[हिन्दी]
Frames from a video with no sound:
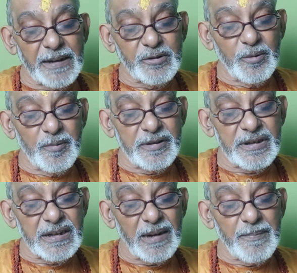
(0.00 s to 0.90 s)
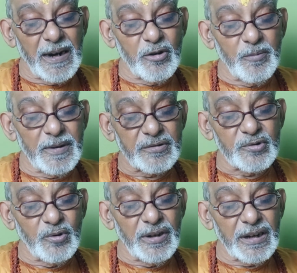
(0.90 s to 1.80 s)
प्रद्युम्न जी के बाणों में
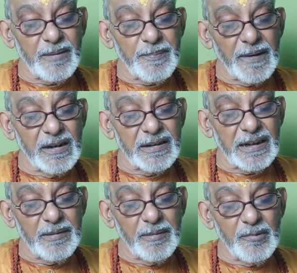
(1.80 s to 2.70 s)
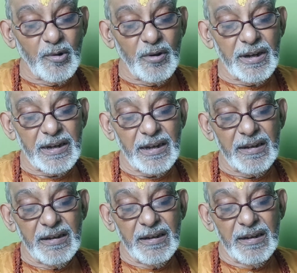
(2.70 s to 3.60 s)
सोने के पंख एवं लोहे के
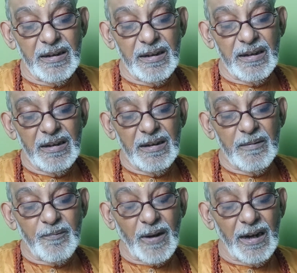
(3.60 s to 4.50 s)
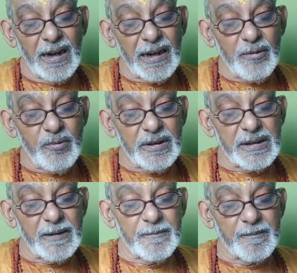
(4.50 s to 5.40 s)
फल लगे हुए
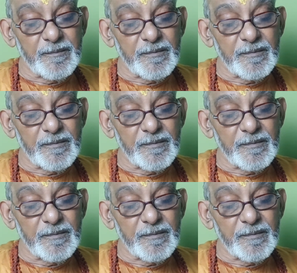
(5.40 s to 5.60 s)
थे